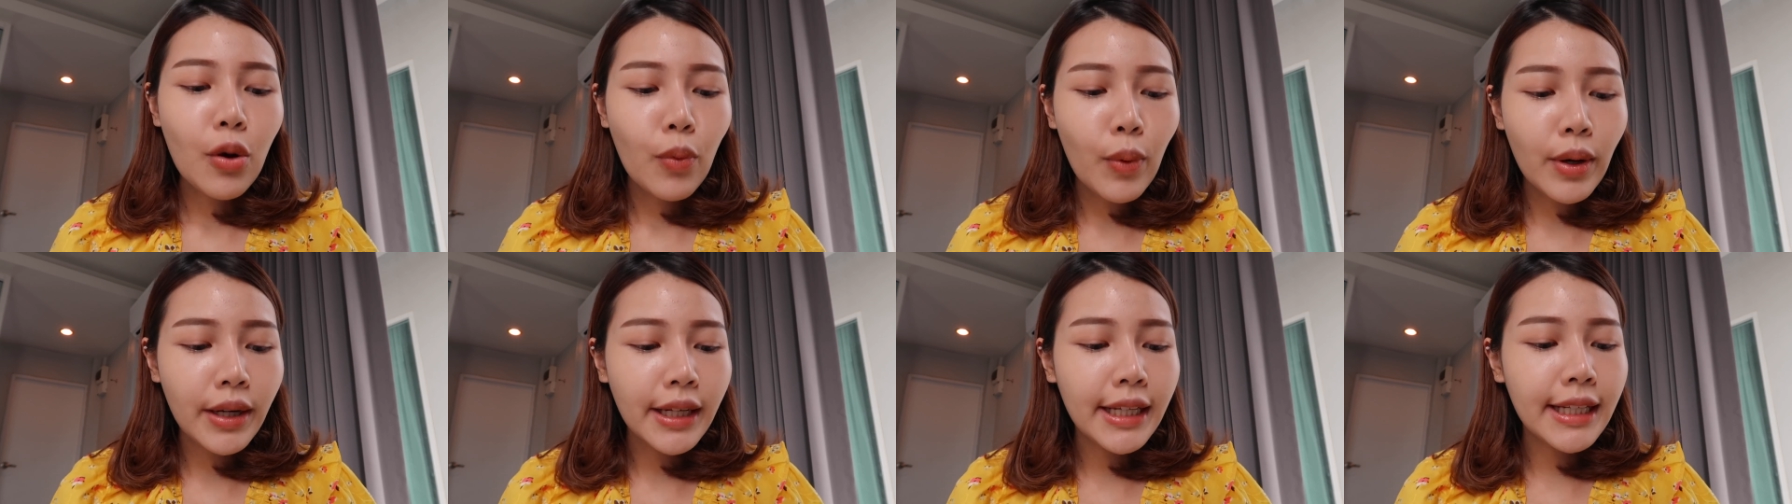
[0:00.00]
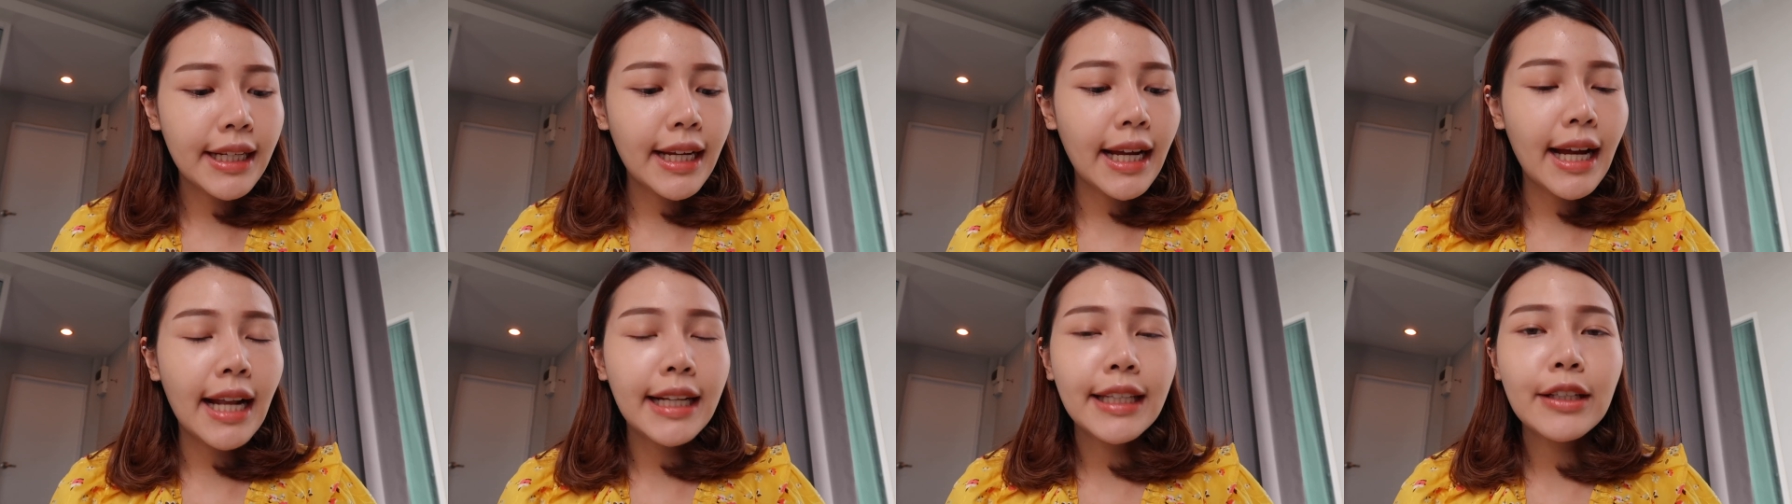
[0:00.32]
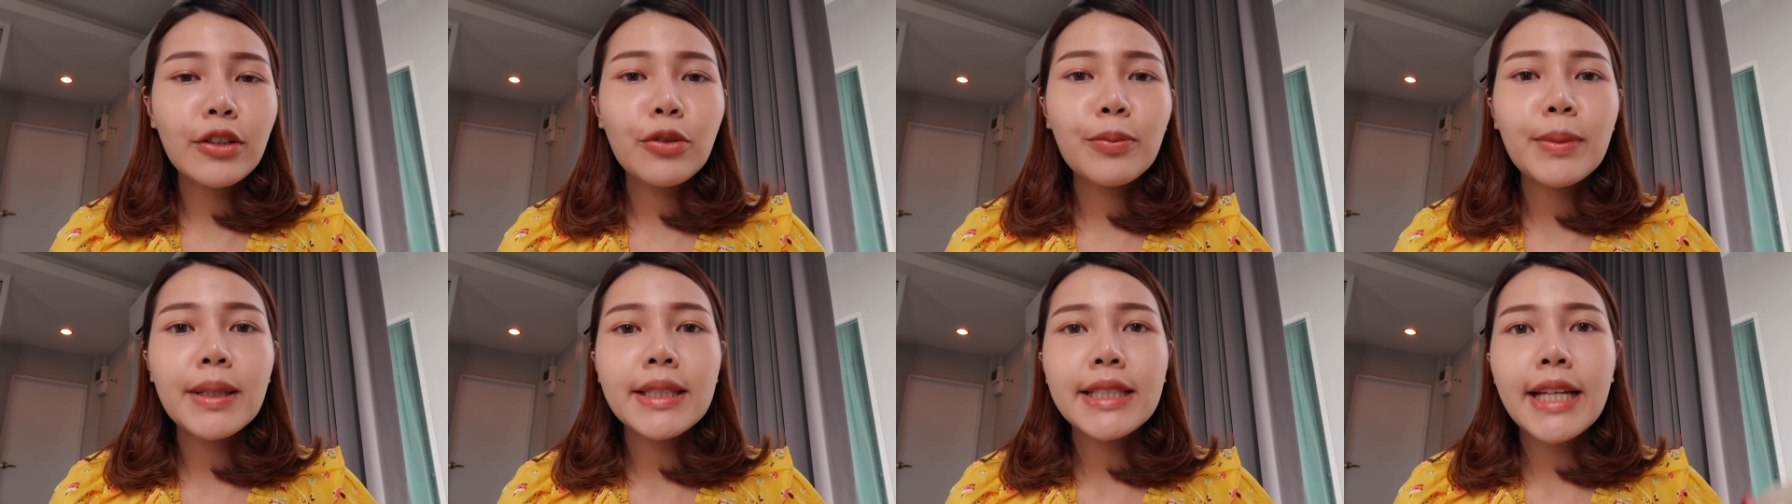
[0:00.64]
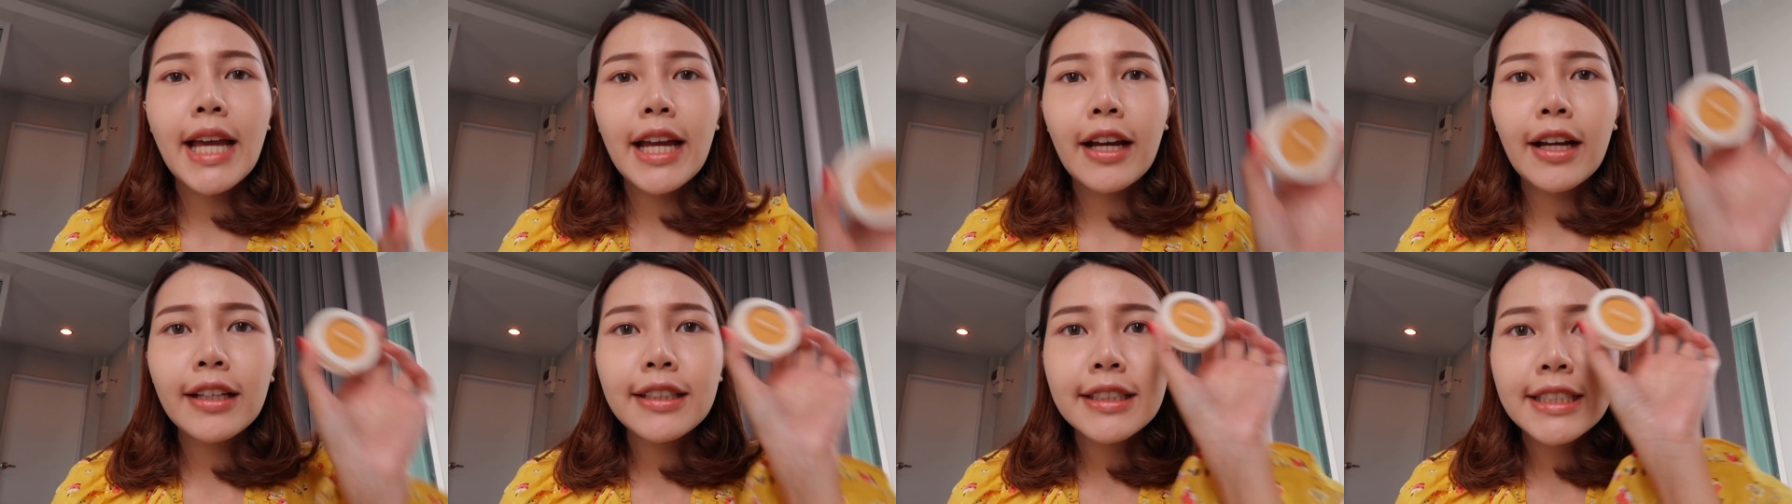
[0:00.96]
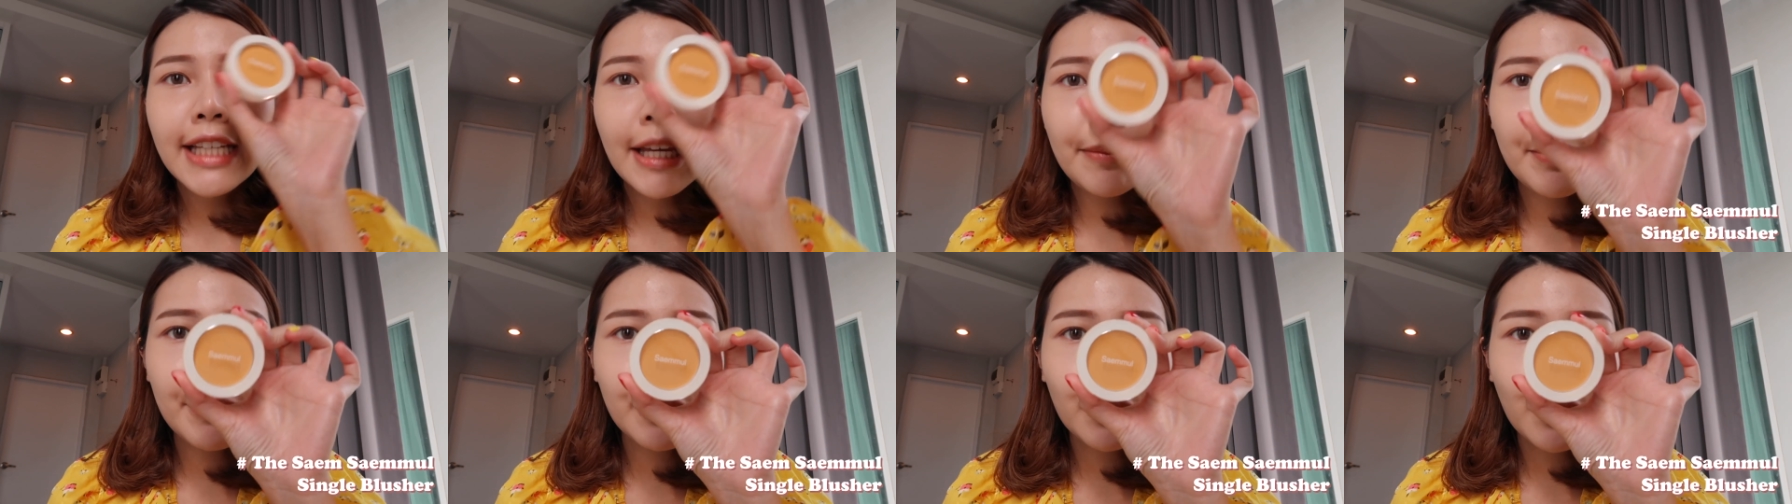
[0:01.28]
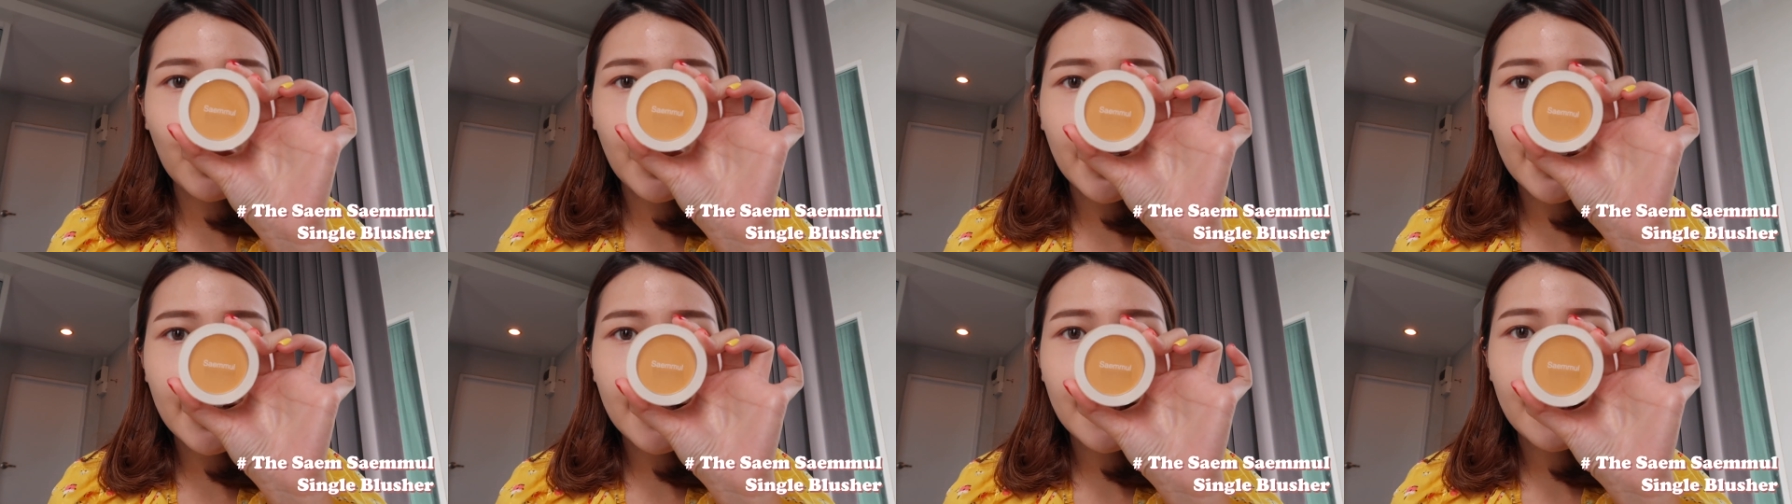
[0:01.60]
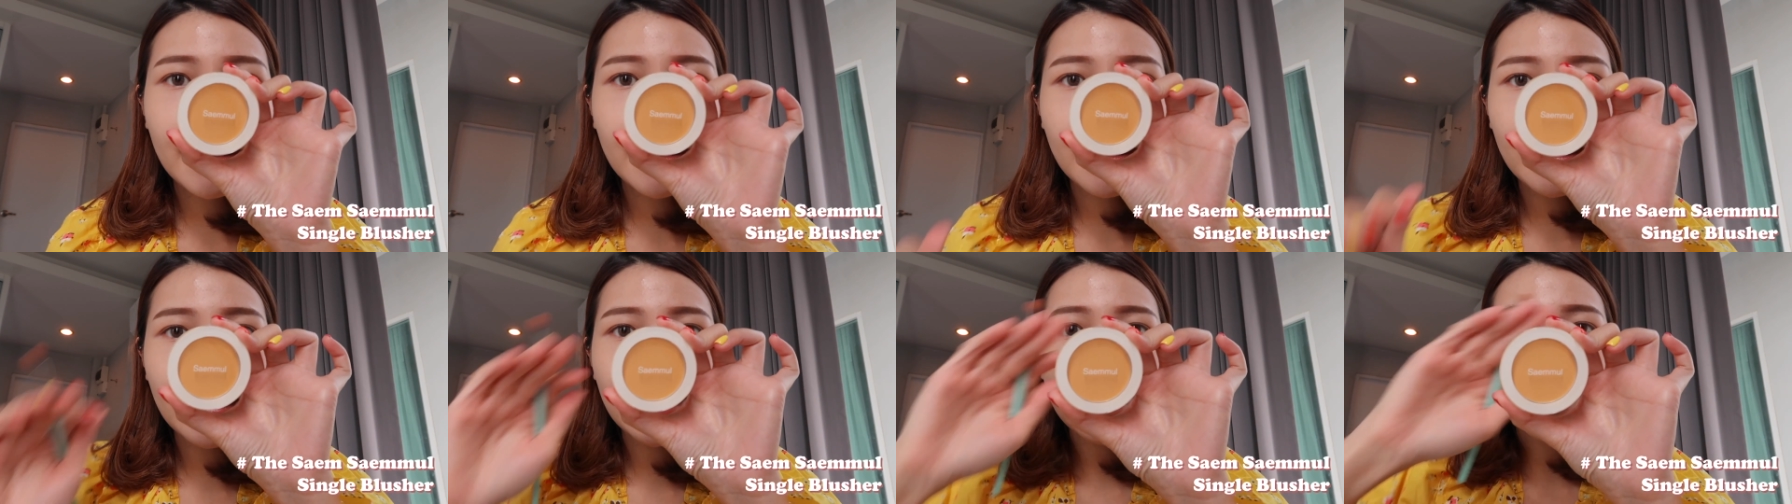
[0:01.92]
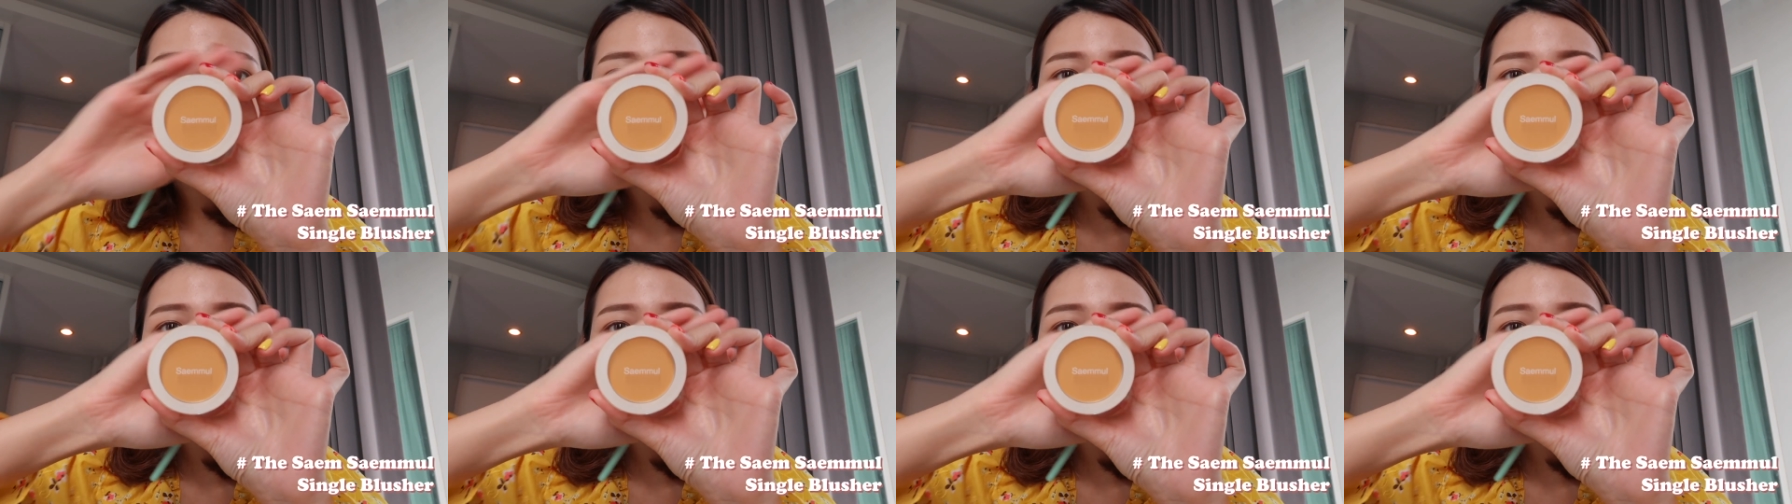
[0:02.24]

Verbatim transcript: วันนี้นะคะที่ลูกหมีใช้ก็จะใช้เป็นตัวนี้นี่